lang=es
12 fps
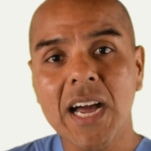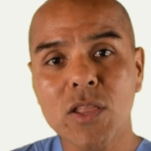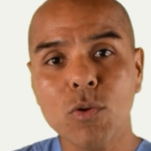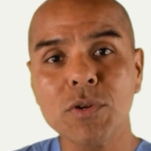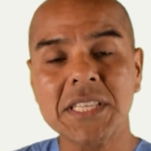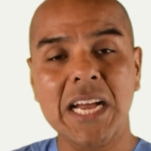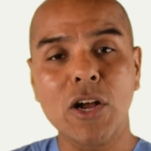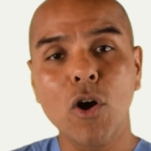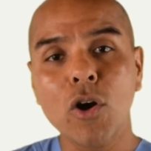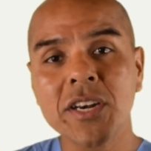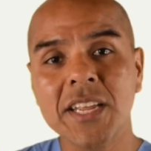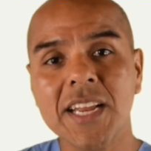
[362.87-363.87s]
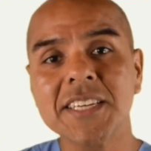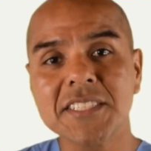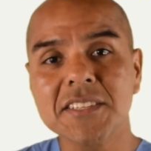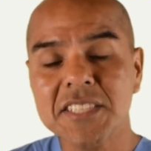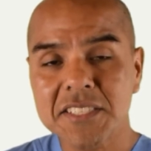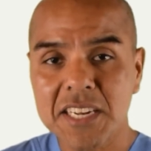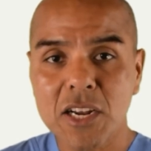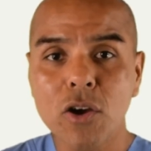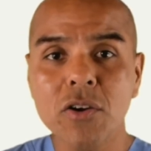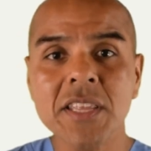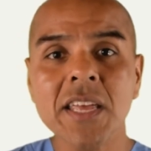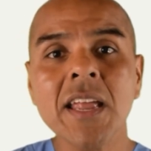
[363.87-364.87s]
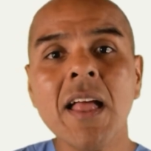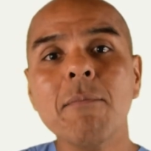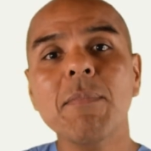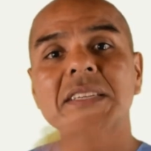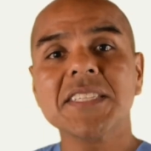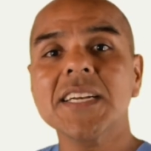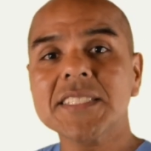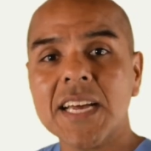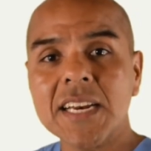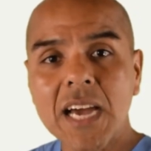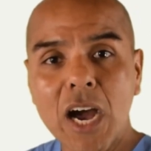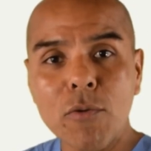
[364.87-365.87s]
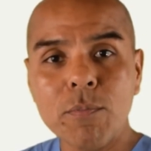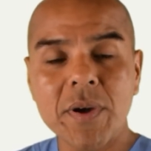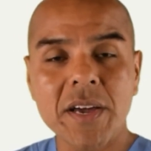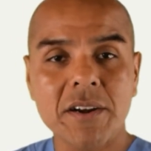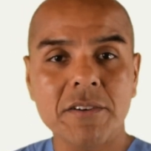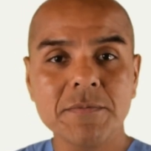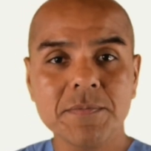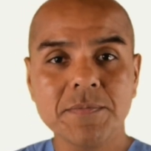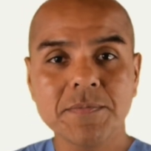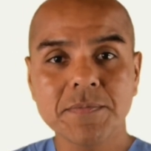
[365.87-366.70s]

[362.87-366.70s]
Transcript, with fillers: adulta con el cisticercoide va a saltar a un perro.